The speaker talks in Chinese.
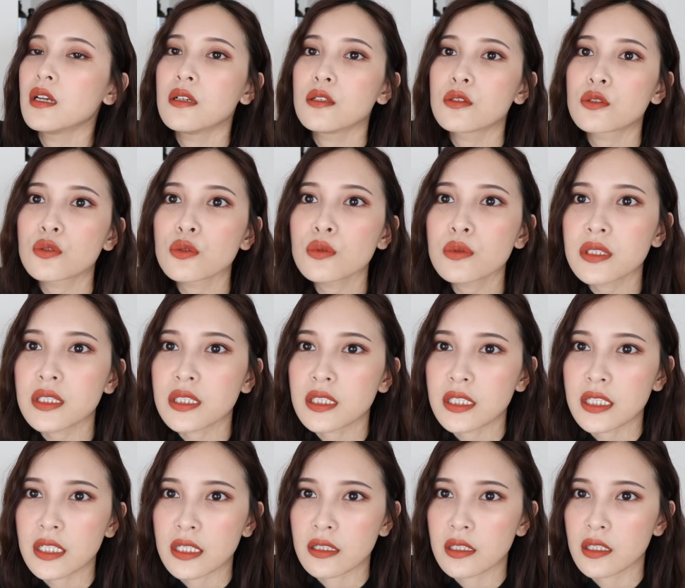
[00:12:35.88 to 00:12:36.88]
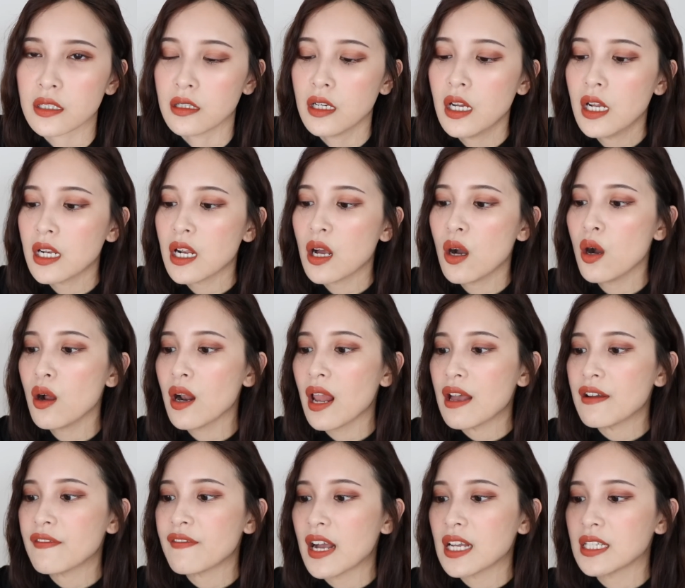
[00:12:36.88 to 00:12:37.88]
梳子型的。那我后
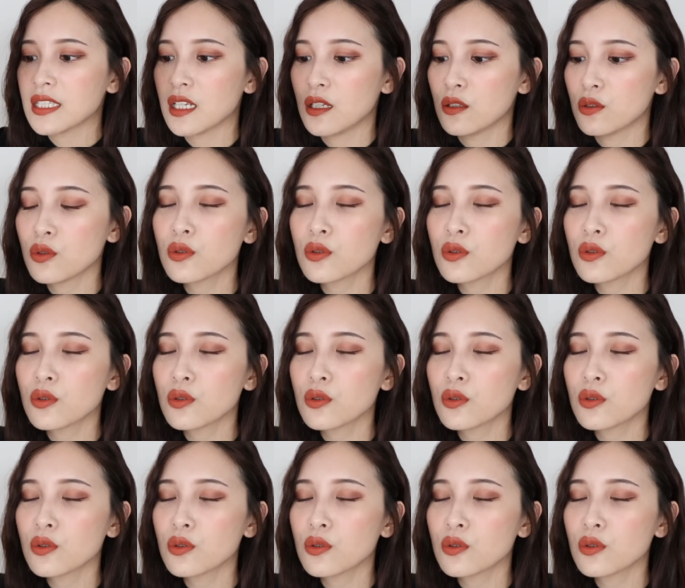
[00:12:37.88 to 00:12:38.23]
来发现，